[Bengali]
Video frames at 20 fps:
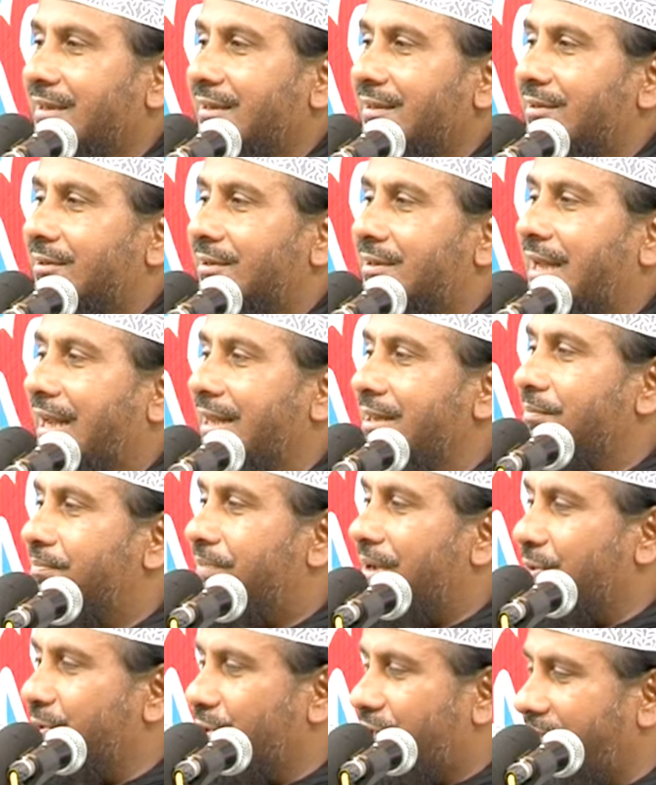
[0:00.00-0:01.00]
তো ডাইন
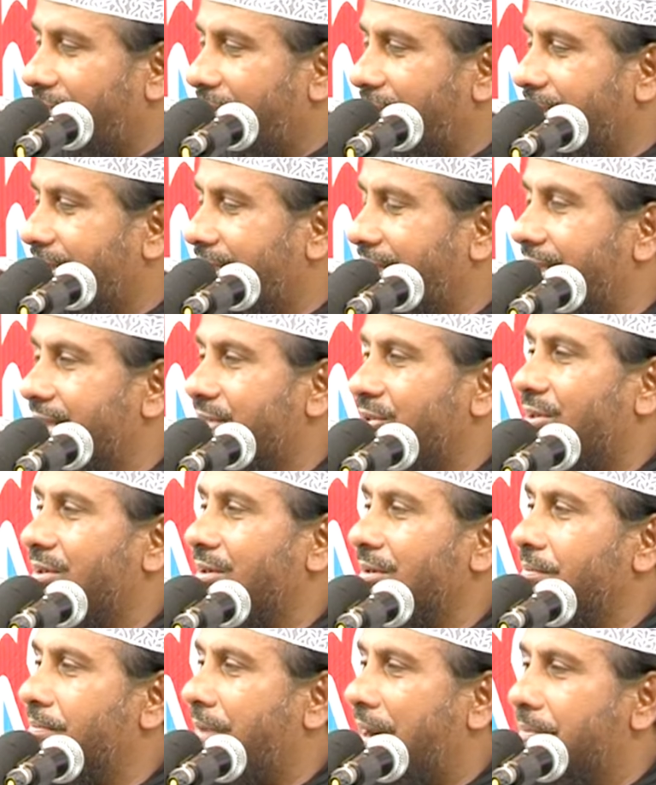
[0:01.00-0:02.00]
পা উঠায় দিয়ে
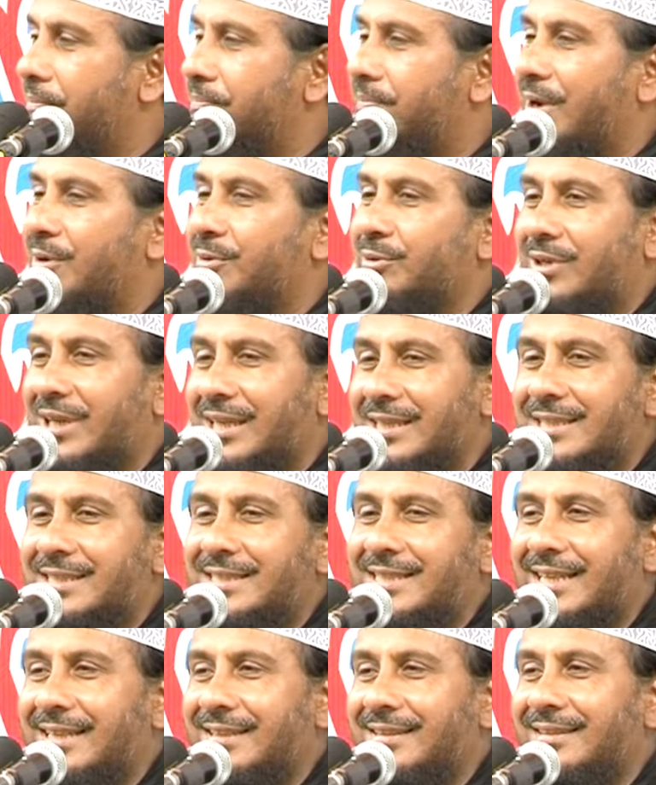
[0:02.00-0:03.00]
যখন বাম পা
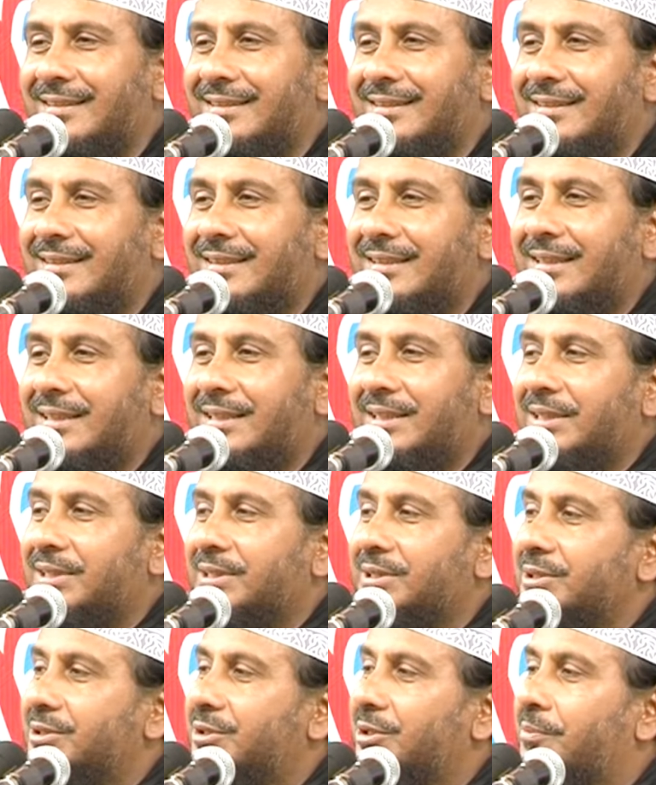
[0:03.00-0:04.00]
উঠাচ্ছেন
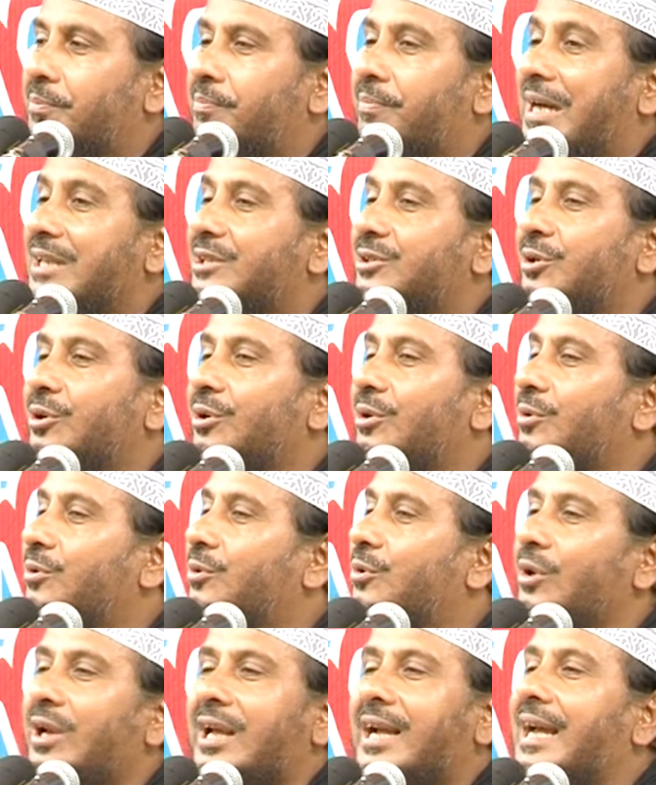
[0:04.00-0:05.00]
তো পাথর
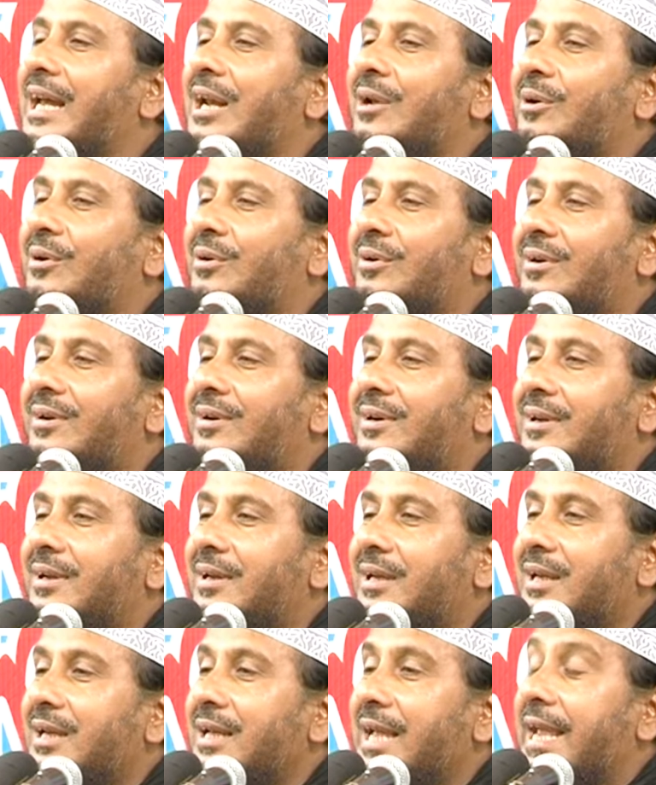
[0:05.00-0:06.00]
গলে গেল
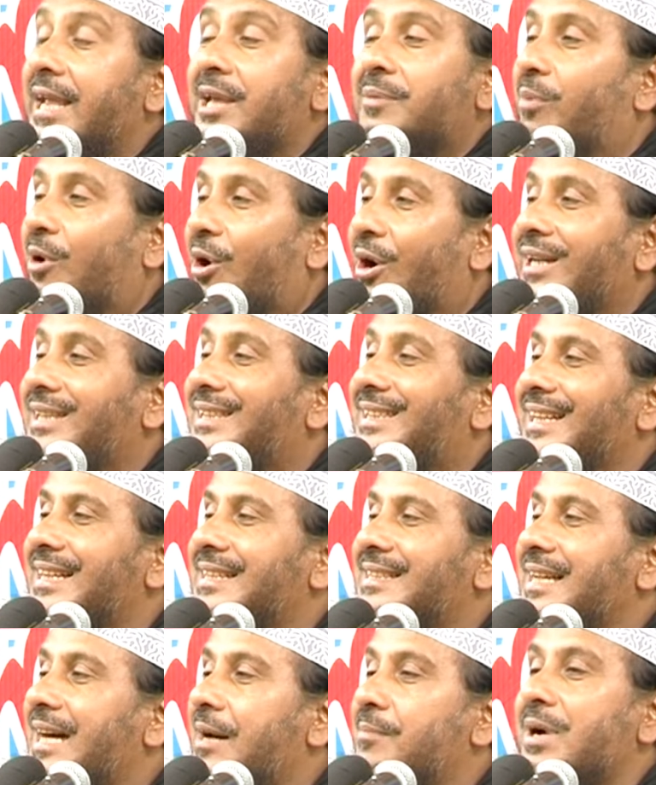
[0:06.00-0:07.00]
এই ভয়তে
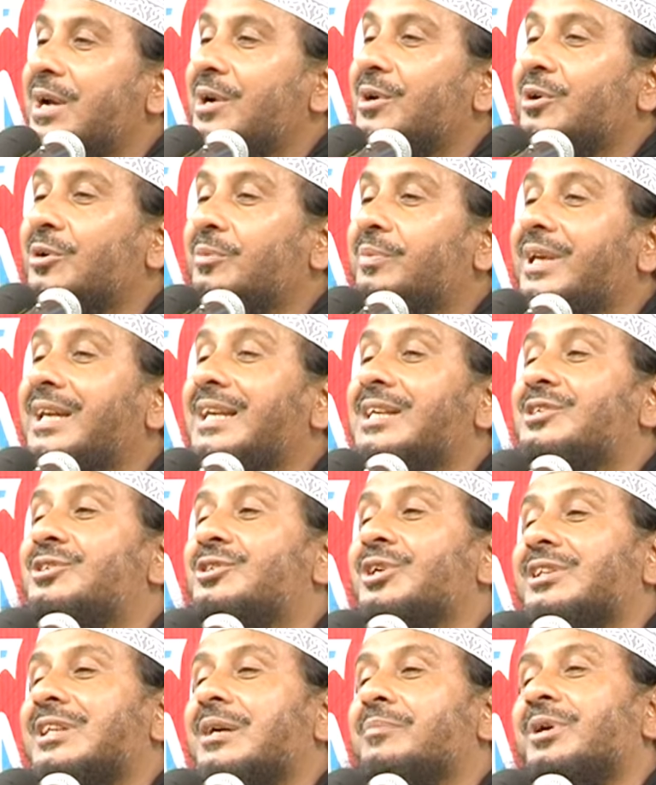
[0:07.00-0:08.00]
যে আমার নবীর
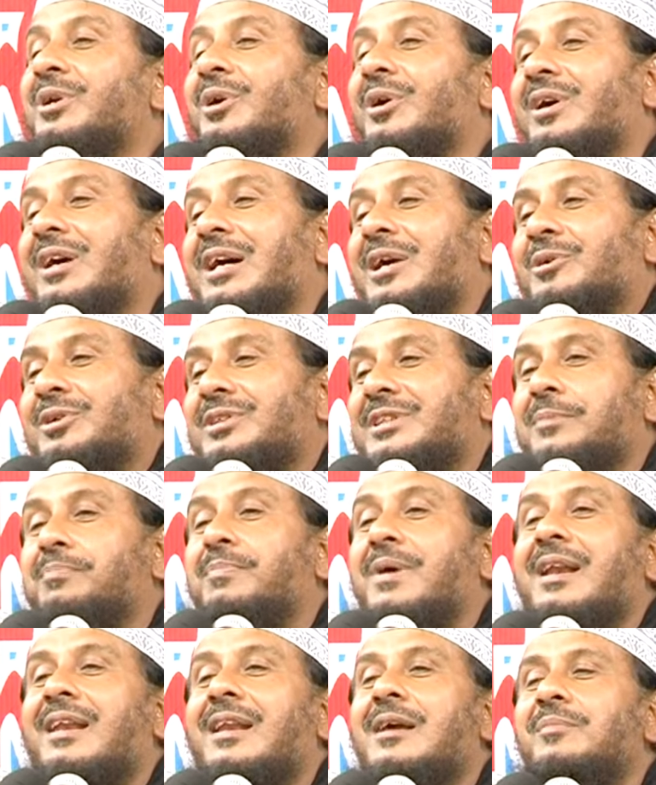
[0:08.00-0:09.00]
ইজ্জত আমি রক্ষা করতে
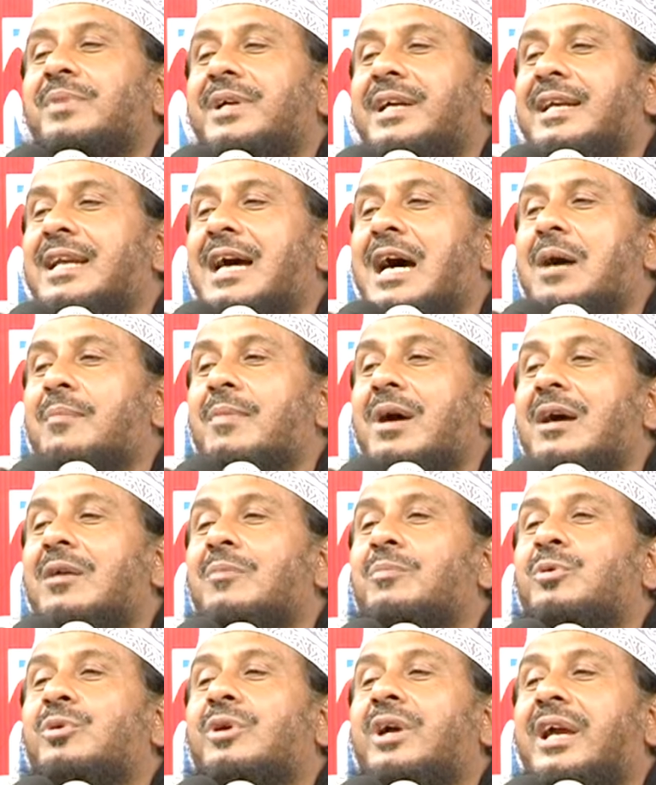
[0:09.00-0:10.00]
পারলাম কিনা আমার
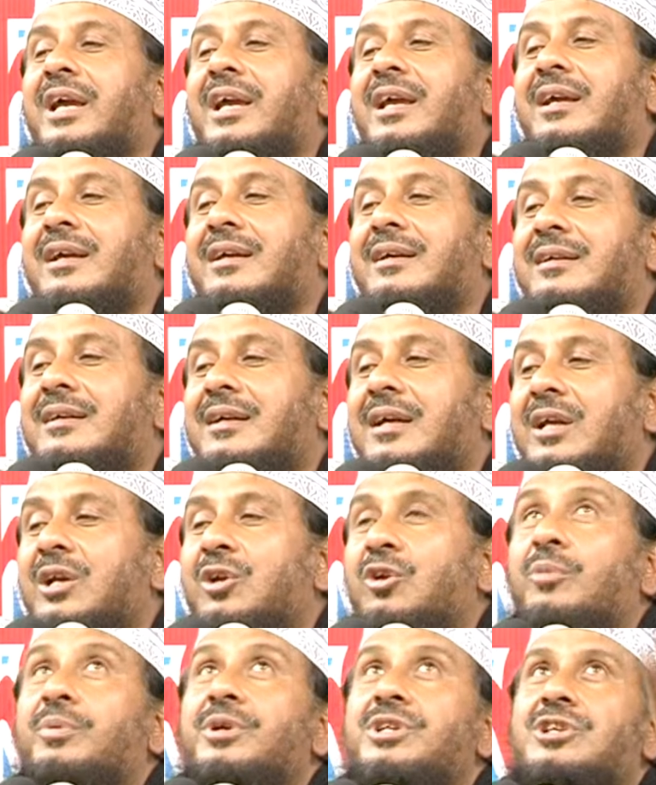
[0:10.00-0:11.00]
বুকে
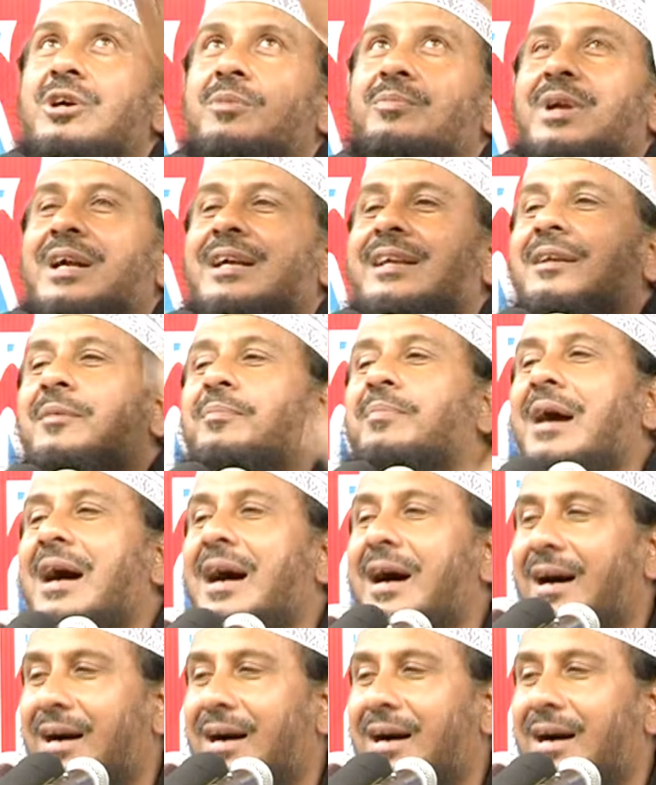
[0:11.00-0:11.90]
নবী সম্রাটের পা